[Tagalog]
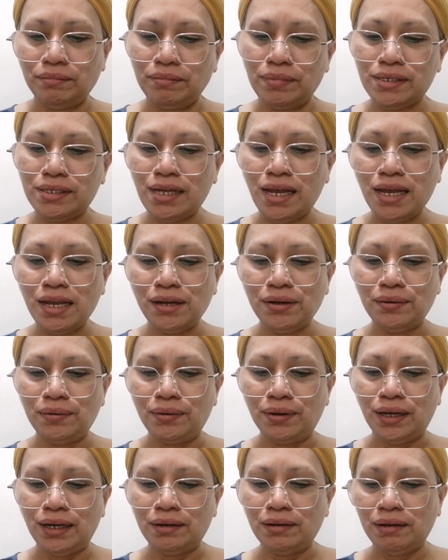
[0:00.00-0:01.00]
Basahin
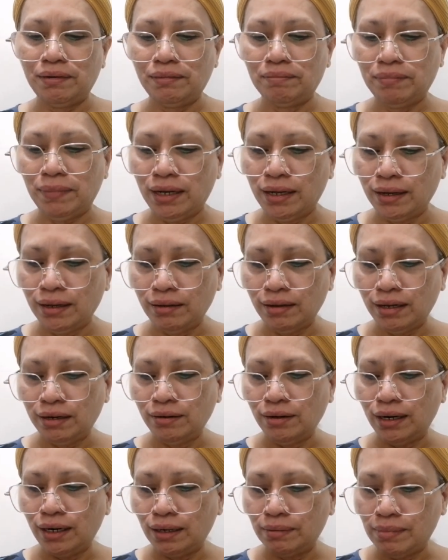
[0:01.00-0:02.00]
ko nga, ma,
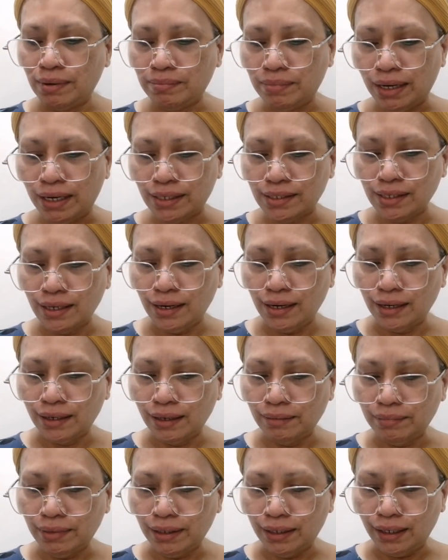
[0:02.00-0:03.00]
ano lang naman, maiksi lang
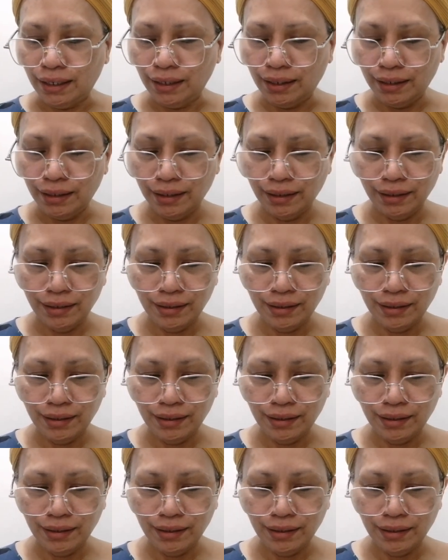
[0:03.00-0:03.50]
naman eh.